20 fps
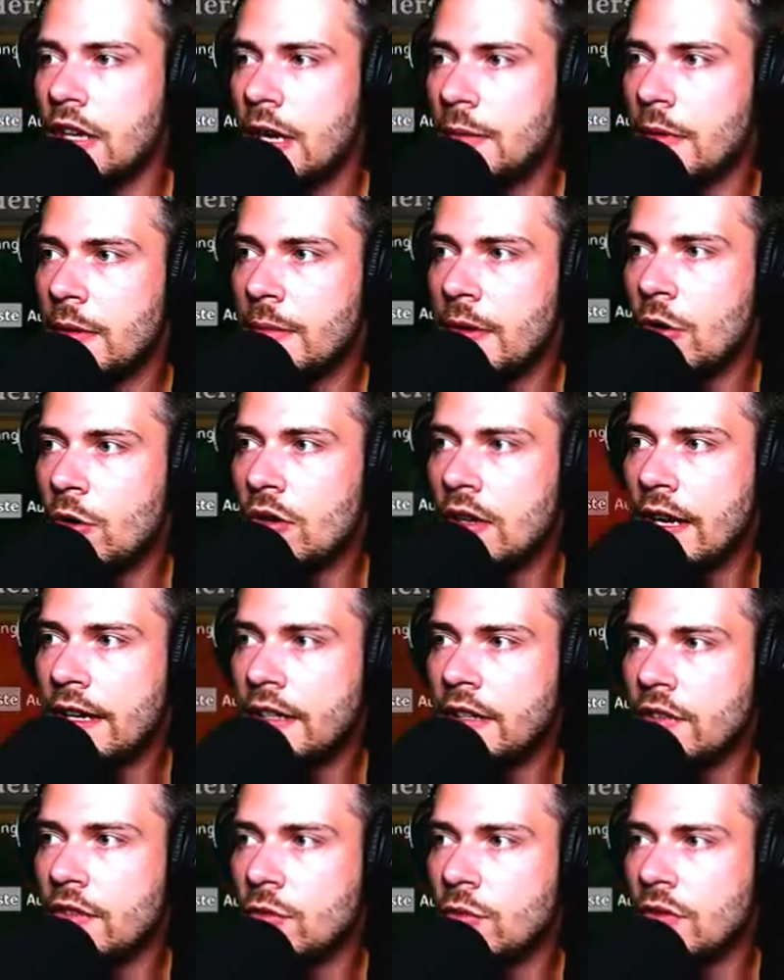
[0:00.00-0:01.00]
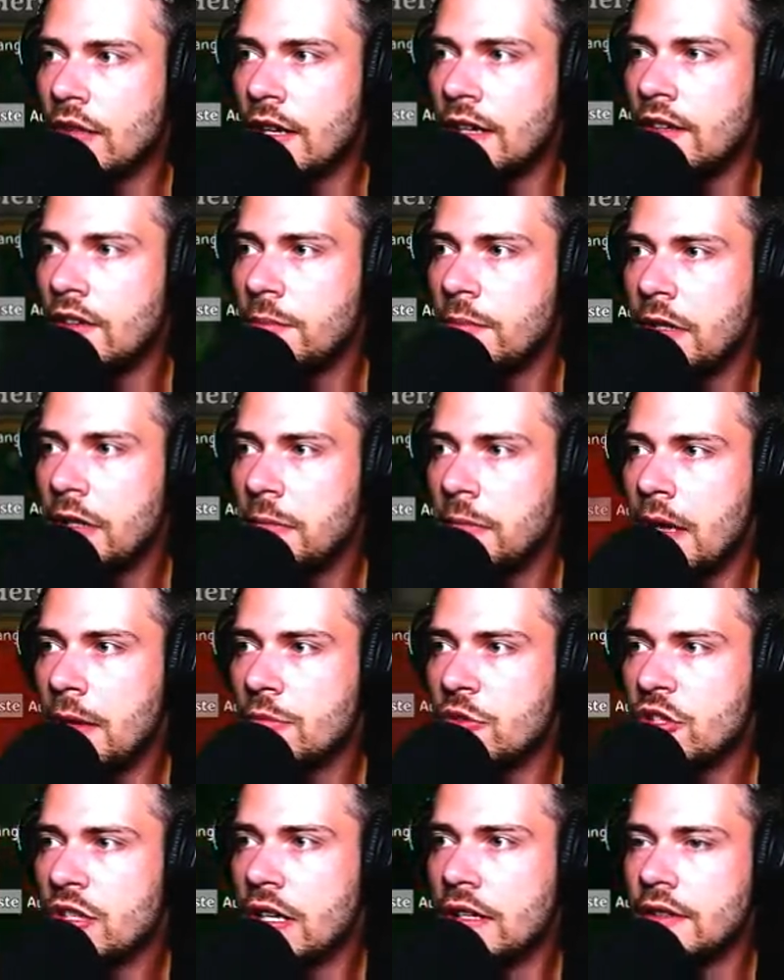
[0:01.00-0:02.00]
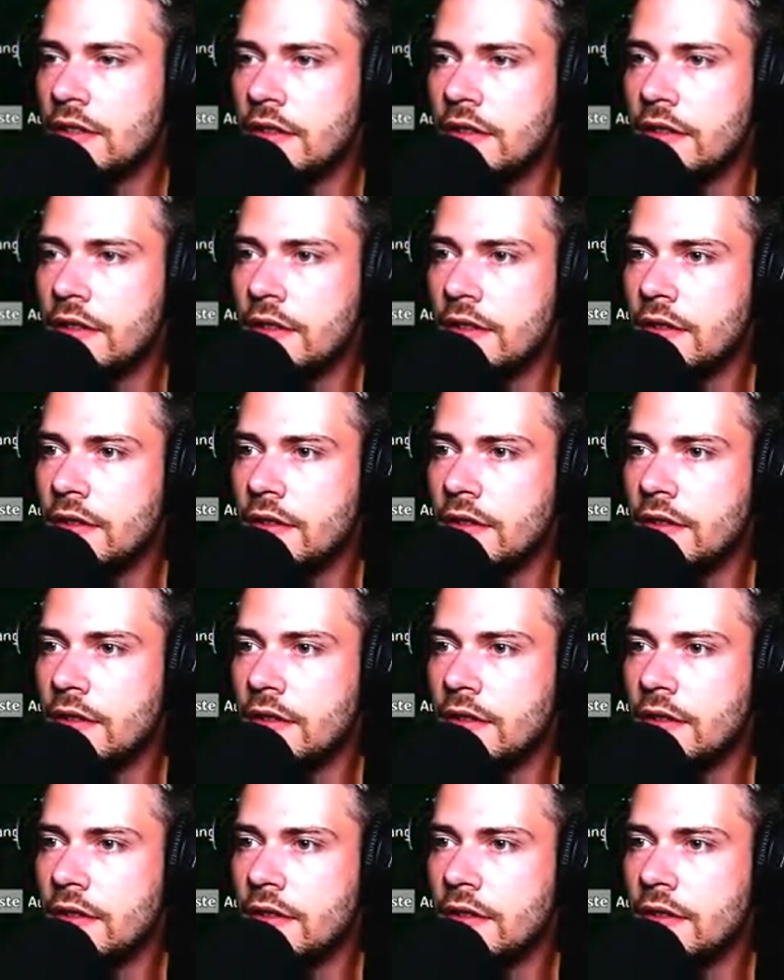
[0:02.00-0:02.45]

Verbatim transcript: Wir haben aber auch kein Gesundheitsmed mehr am Start.